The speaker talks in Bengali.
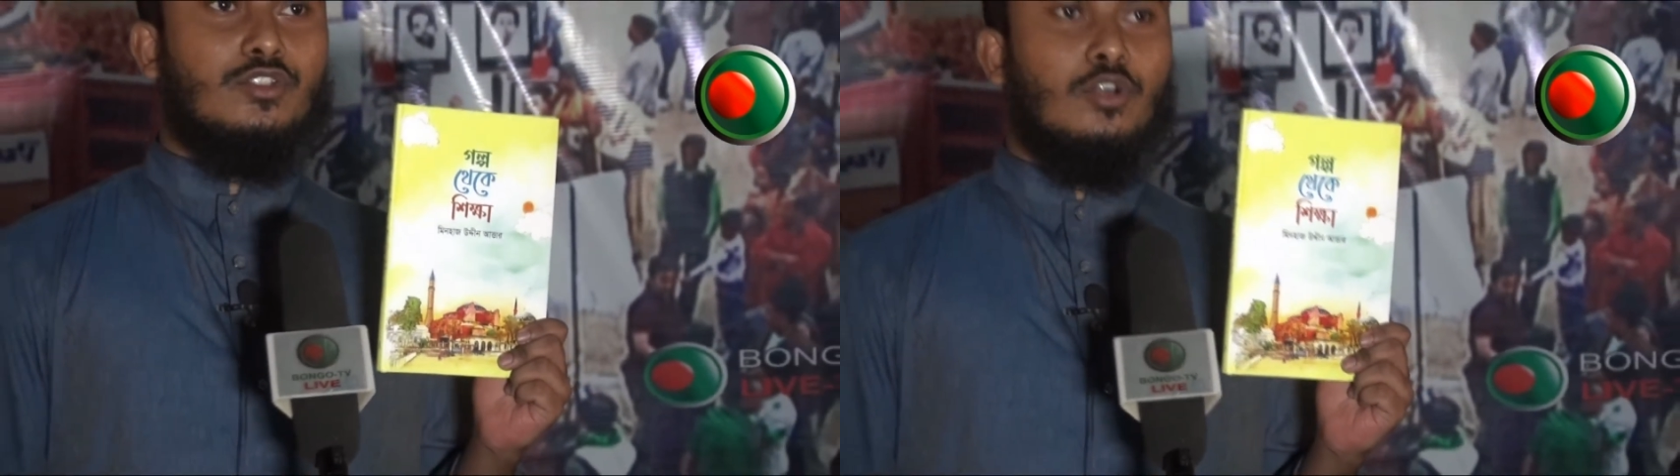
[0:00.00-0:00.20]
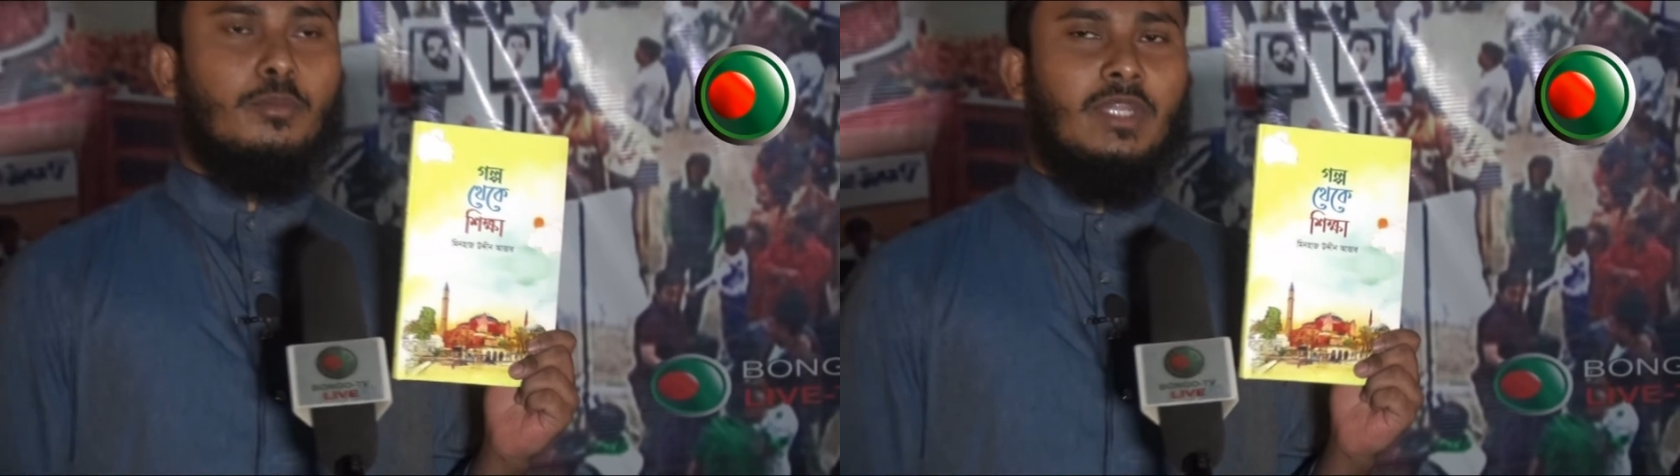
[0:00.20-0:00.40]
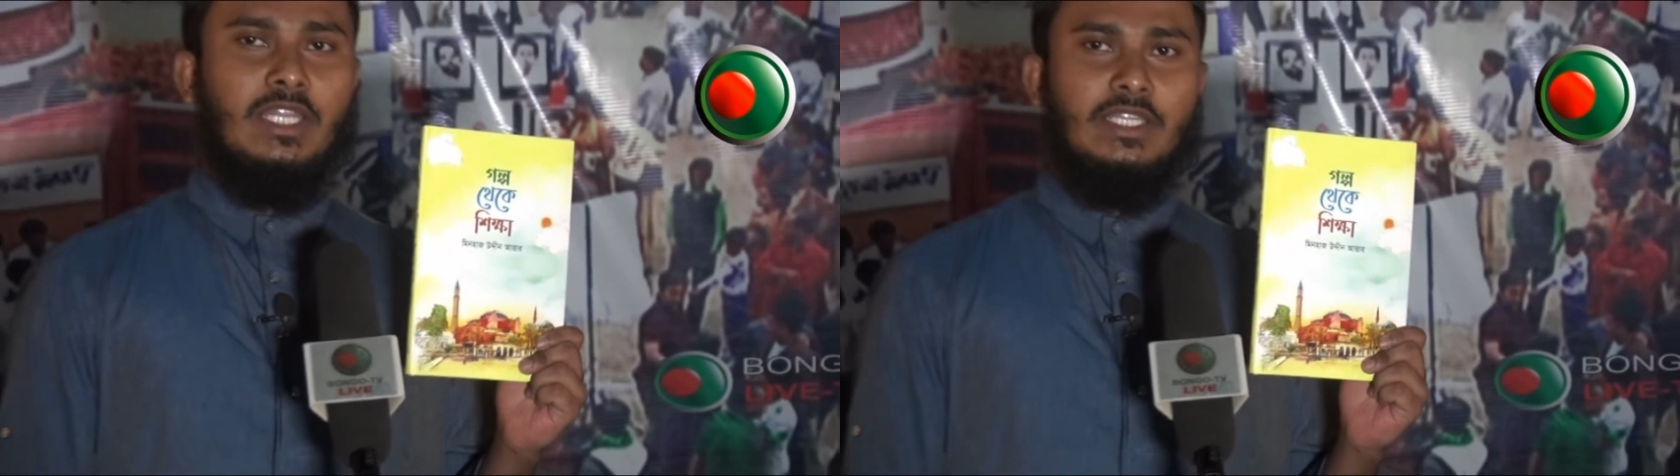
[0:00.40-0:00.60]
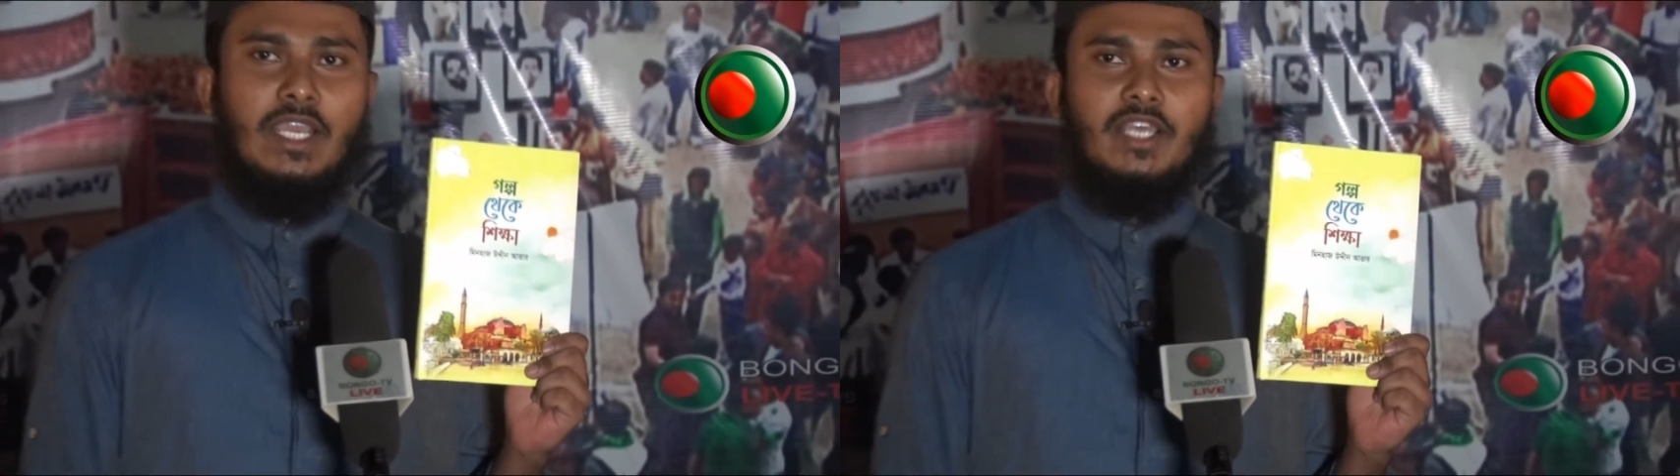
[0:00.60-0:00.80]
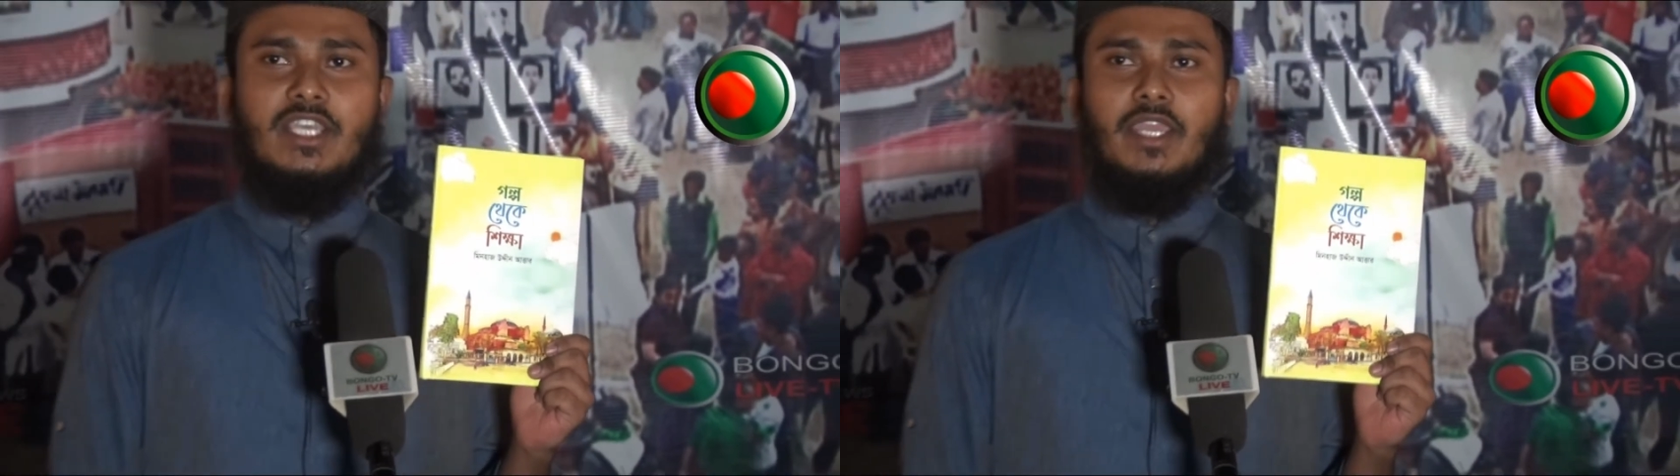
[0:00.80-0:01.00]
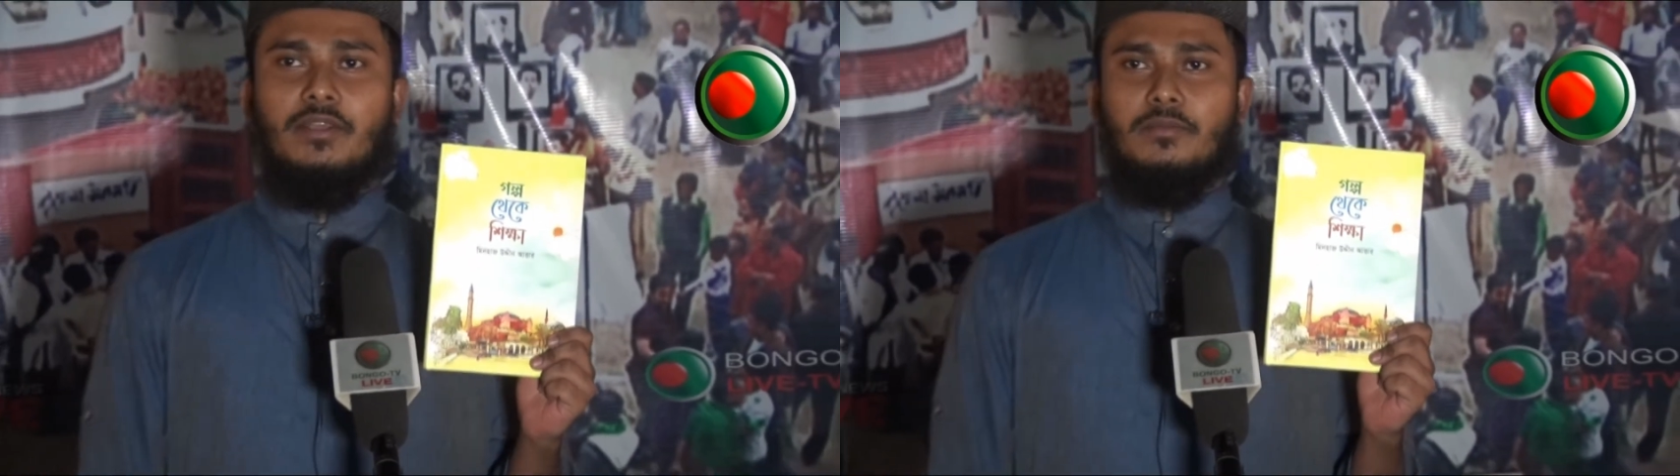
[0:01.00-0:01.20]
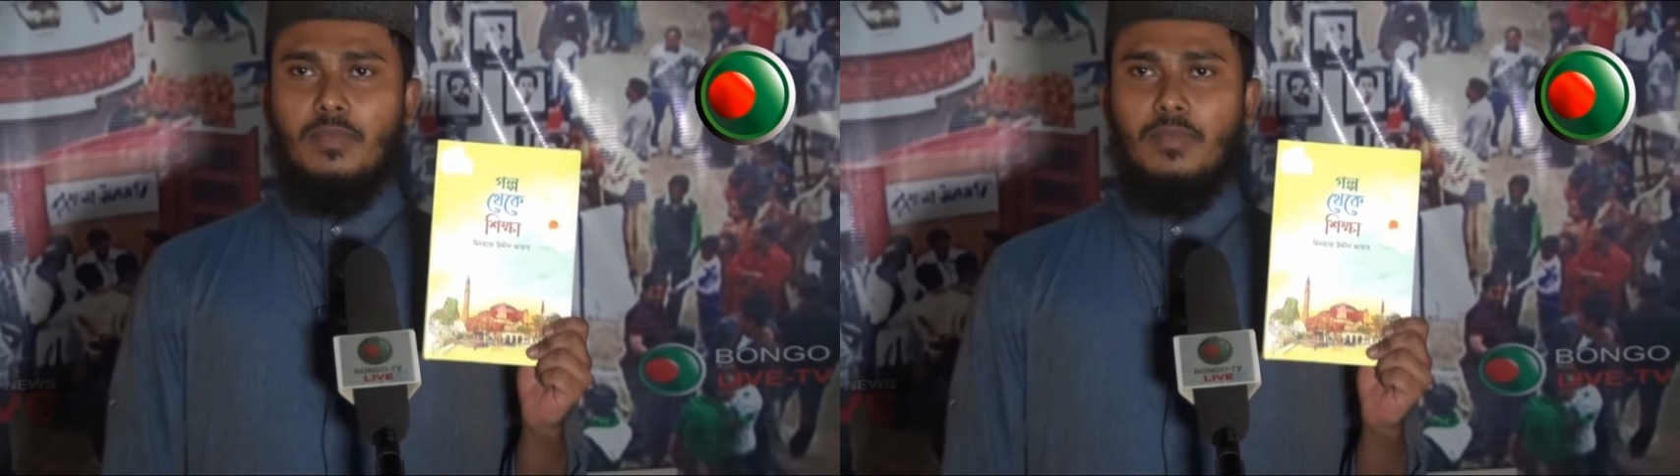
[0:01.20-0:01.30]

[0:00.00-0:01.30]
চোখ মিললে দেখা যায়